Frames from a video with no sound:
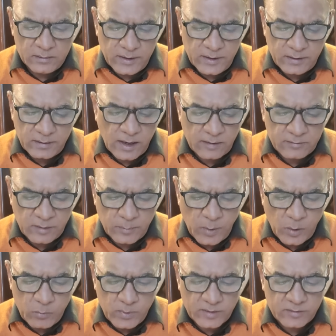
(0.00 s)
ठीक ठाक से
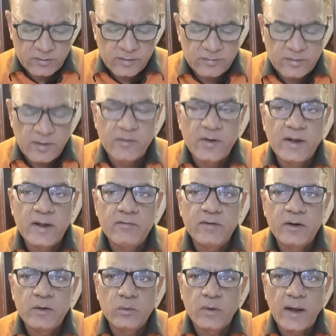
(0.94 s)
बहुमत से
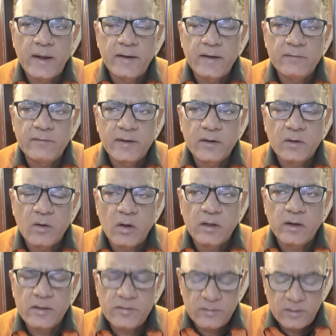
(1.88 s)
71 टू 91
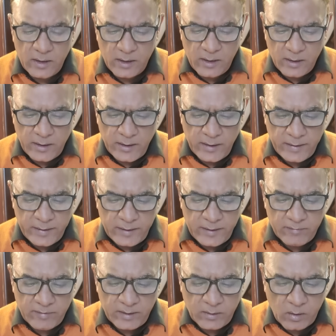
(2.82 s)
कांग्रेस
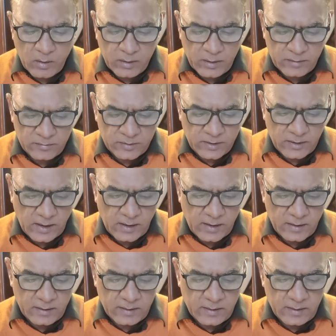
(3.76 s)
81 कांग्रेस की आ
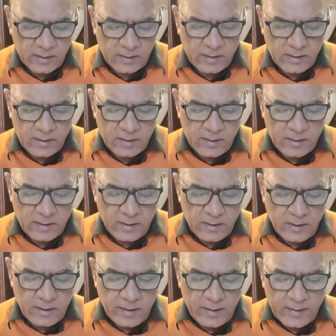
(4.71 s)
रही है
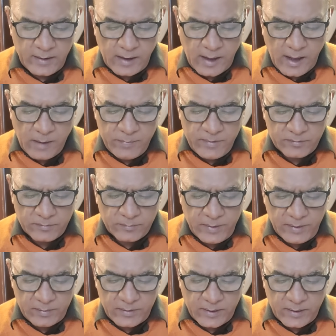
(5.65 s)
लेकिन अब
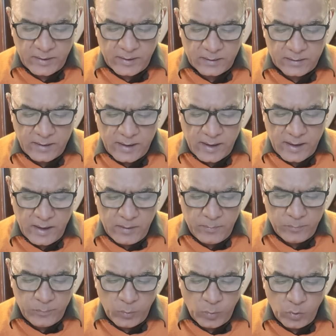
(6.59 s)
इसमें दिक्कत क्या है
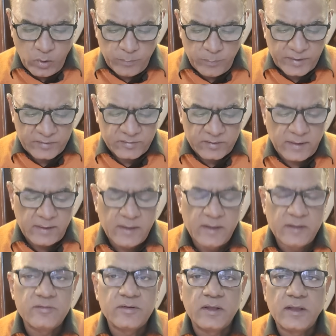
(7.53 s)
पोल
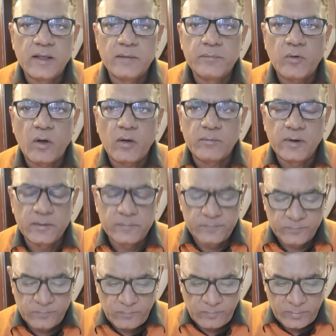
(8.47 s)
परसेंटेज की है प्रॉब्लम
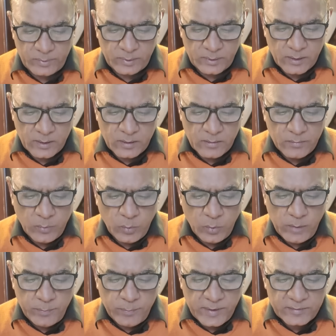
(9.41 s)

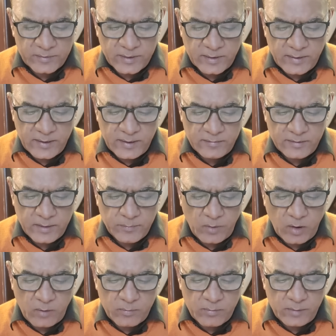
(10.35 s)
पोल परसेंटेज की
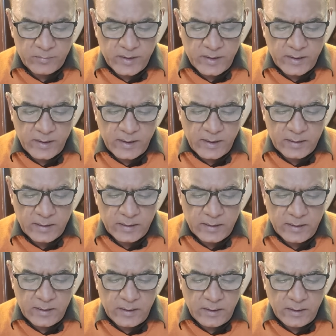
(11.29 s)
प्रॉब्लम यह है
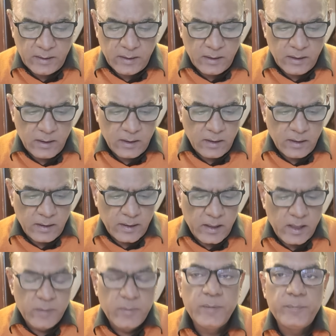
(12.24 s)
कि
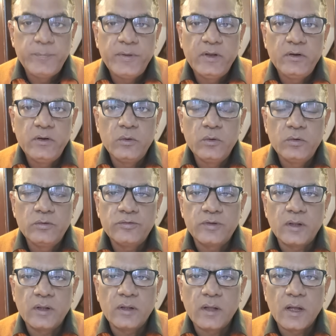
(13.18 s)
एबीपी न्यूज